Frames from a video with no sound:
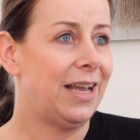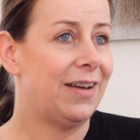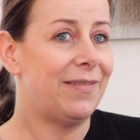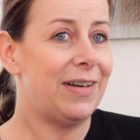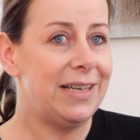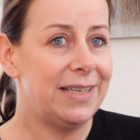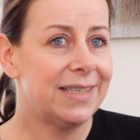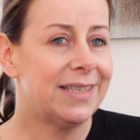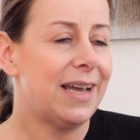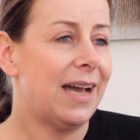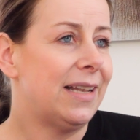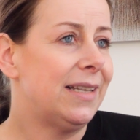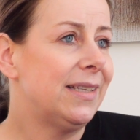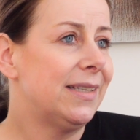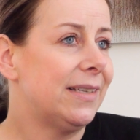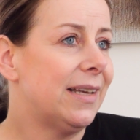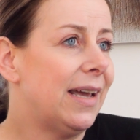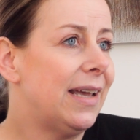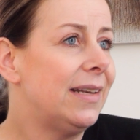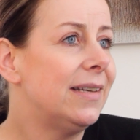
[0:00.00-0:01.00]
Weil es kann
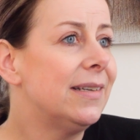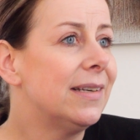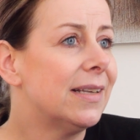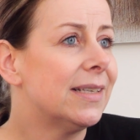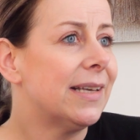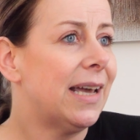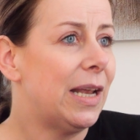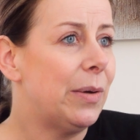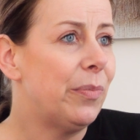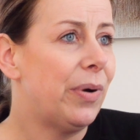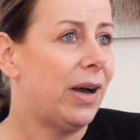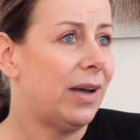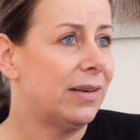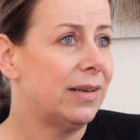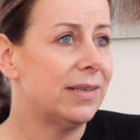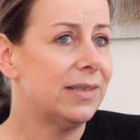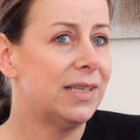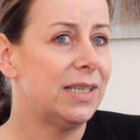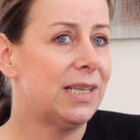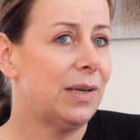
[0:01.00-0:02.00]
sein, dass ein
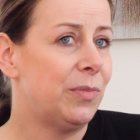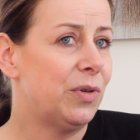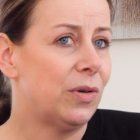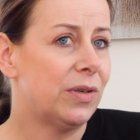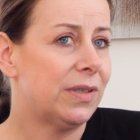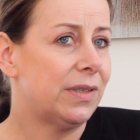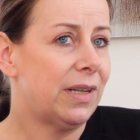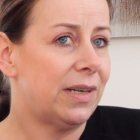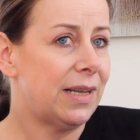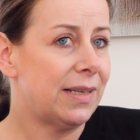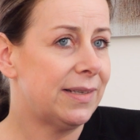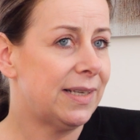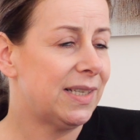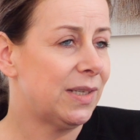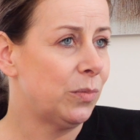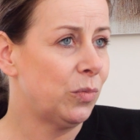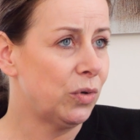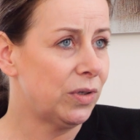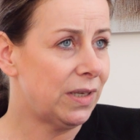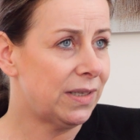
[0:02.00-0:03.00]
Partner sich damit
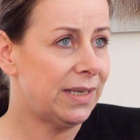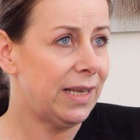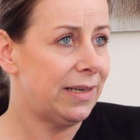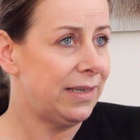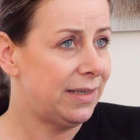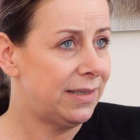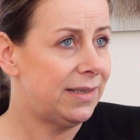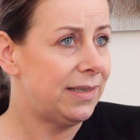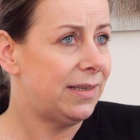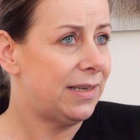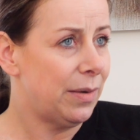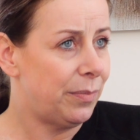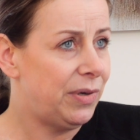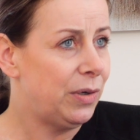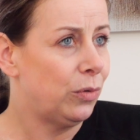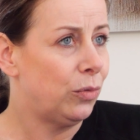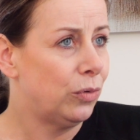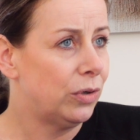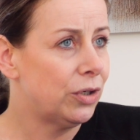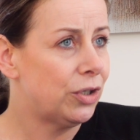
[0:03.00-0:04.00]
auseinandersetzen muss, dass er nicht der
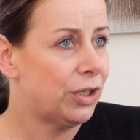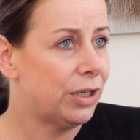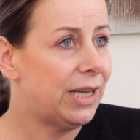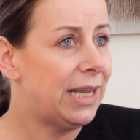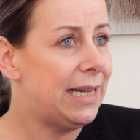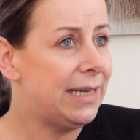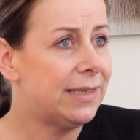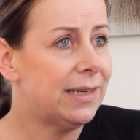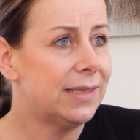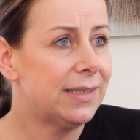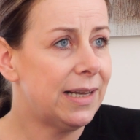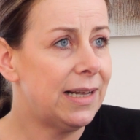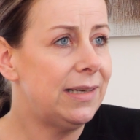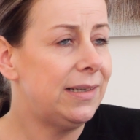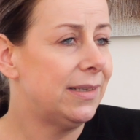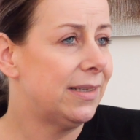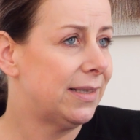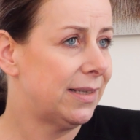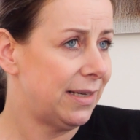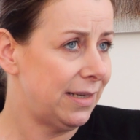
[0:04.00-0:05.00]
biologische Elternteil
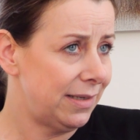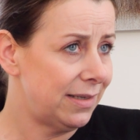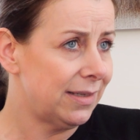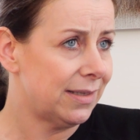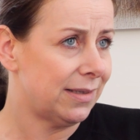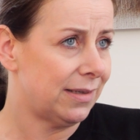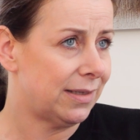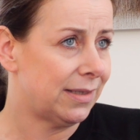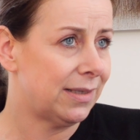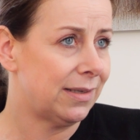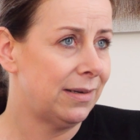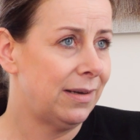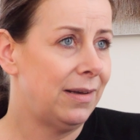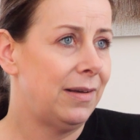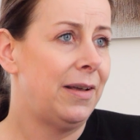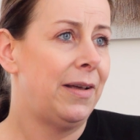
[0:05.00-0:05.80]
dieses Kindes ist.